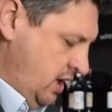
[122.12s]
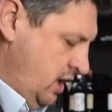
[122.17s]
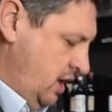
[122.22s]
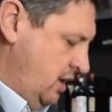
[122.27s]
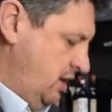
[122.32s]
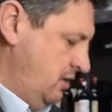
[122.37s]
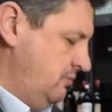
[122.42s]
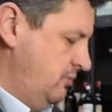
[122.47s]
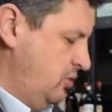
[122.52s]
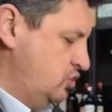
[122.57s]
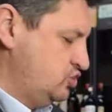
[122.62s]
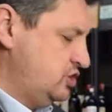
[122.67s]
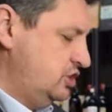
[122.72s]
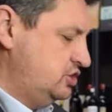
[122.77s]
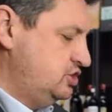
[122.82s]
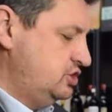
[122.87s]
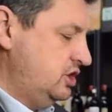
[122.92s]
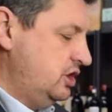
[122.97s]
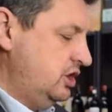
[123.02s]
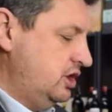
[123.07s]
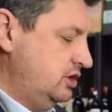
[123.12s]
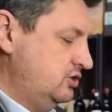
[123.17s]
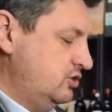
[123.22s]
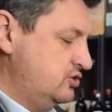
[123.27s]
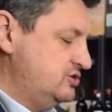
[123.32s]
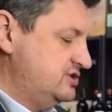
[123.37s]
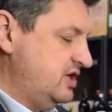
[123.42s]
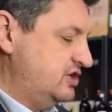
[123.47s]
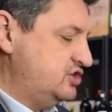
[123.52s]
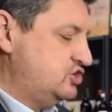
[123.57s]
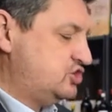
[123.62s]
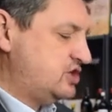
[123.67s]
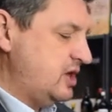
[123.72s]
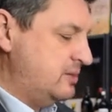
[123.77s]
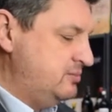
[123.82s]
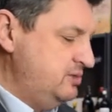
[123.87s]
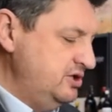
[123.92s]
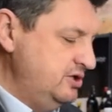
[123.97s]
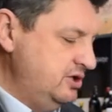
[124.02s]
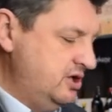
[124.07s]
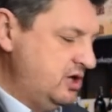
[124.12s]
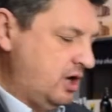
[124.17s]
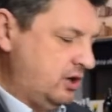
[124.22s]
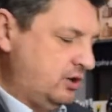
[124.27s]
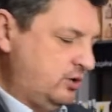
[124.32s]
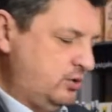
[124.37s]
e, możecie dostać Chablis Grand